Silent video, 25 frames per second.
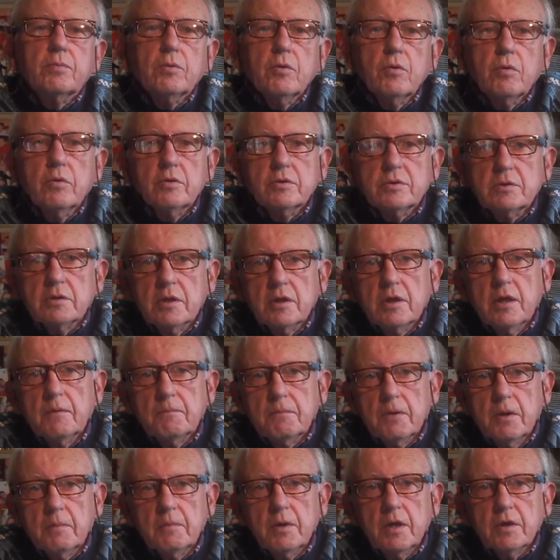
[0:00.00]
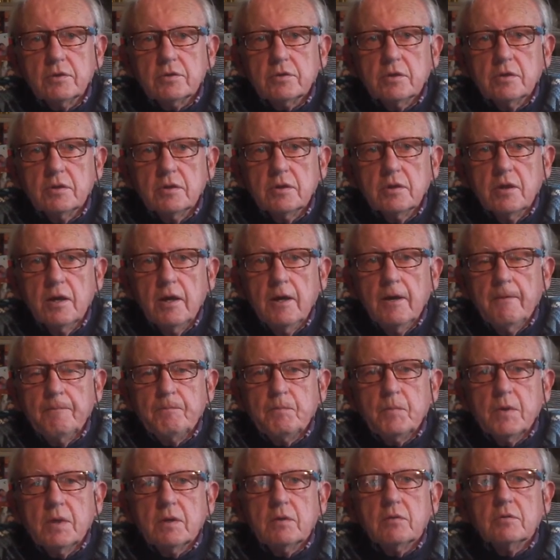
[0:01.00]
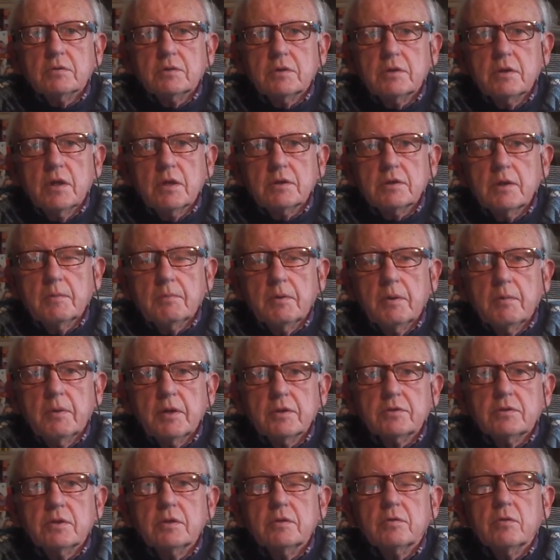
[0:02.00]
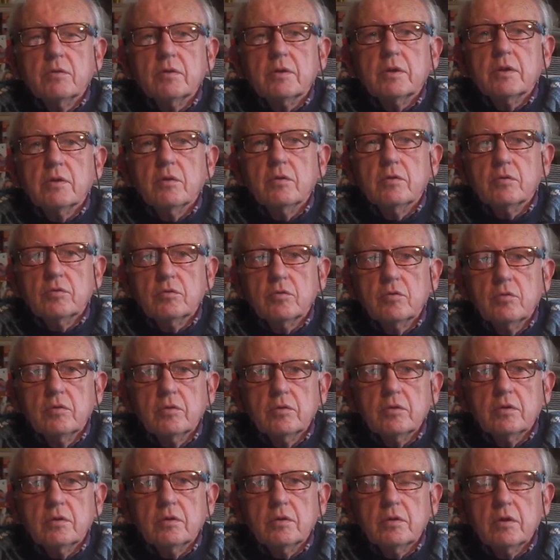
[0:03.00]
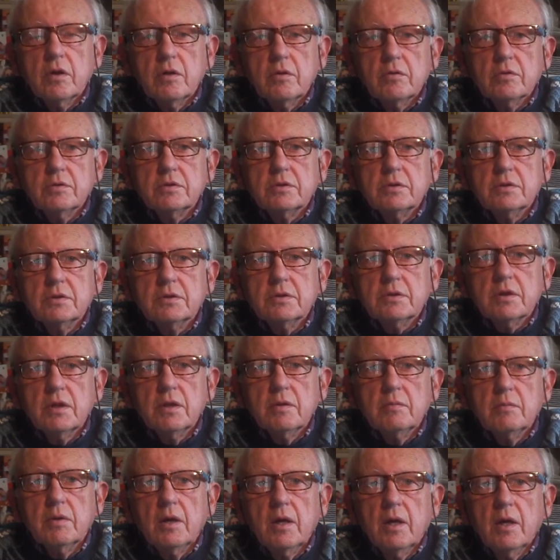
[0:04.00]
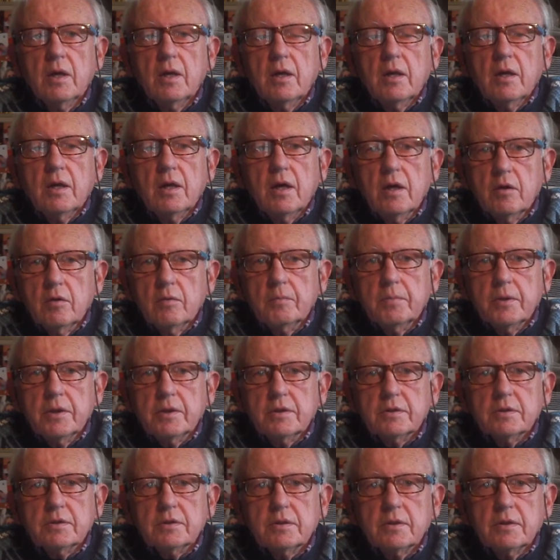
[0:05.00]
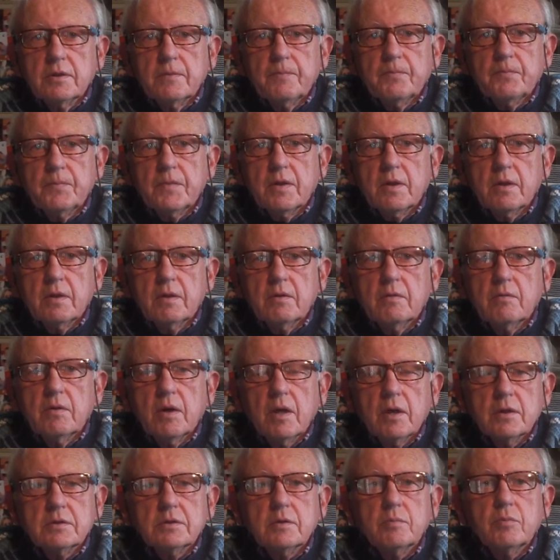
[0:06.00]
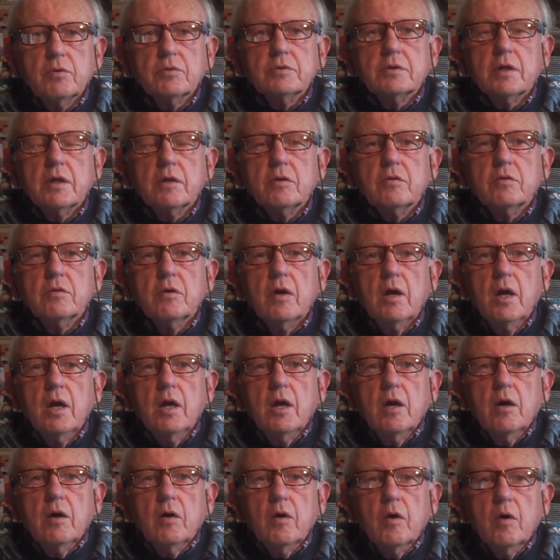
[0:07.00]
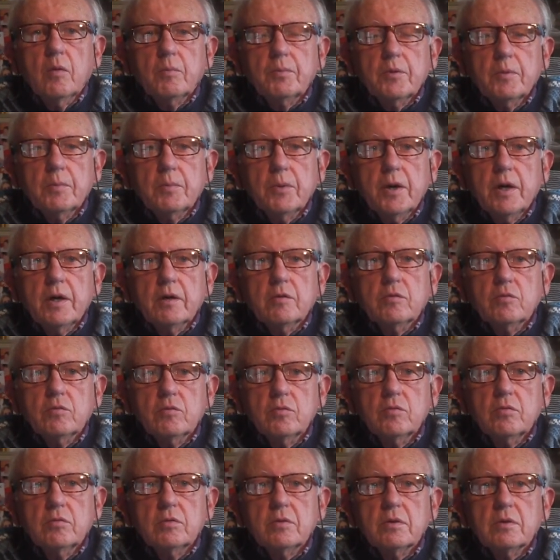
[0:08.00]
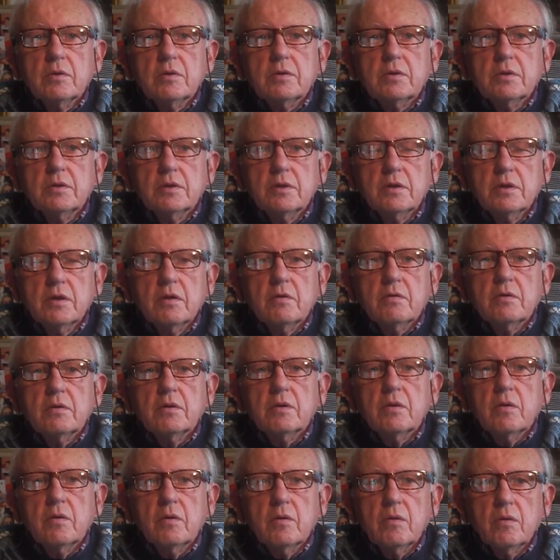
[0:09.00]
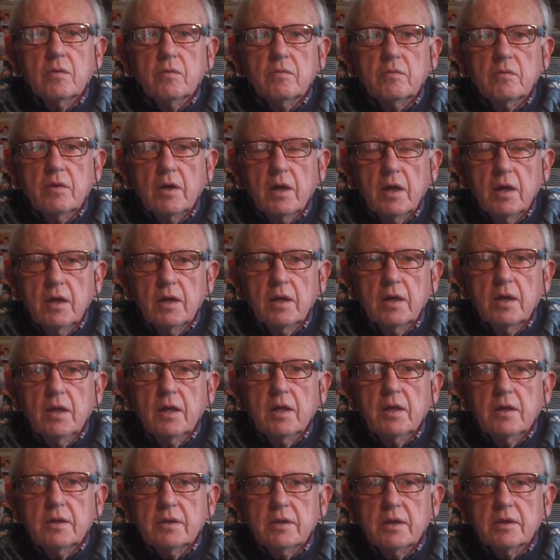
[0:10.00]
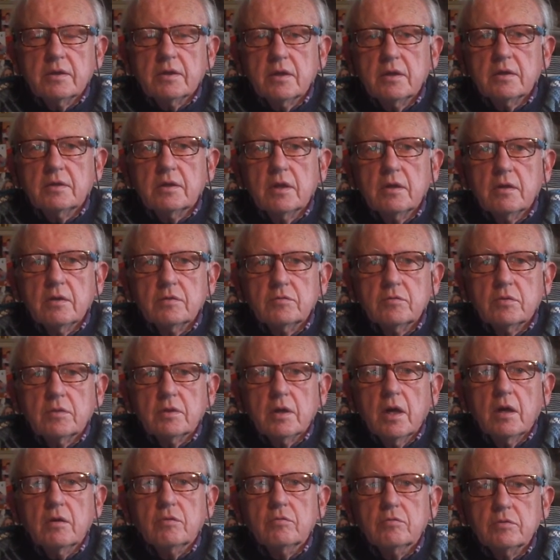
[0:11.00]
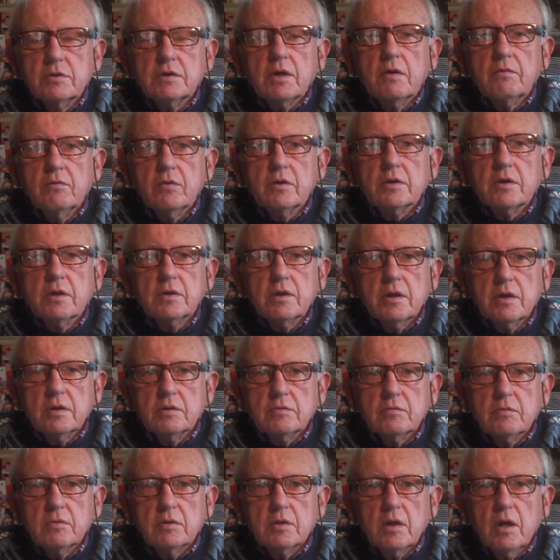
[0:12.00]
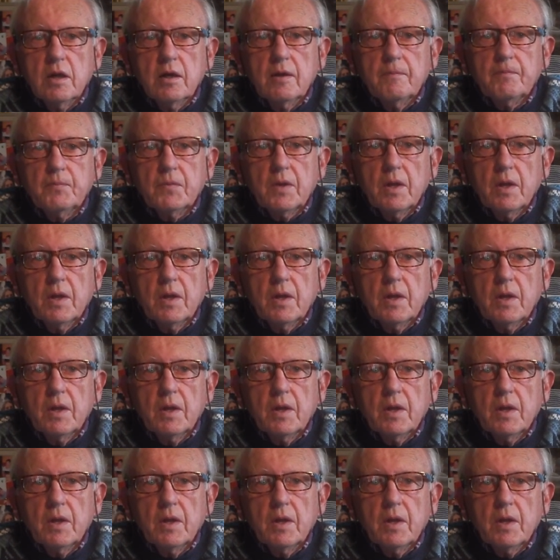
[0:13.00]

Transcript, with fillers: pour eux, ça n'a pas marché, ils considèrent que ça n'a pas marché, donc ils retournent dans le système allopathique. Voilà, c'est pour ça qu'on ne peut pas, nous, dire, voilà, il y a tel et tel résultat. Nous savons qu'il y a des résultats,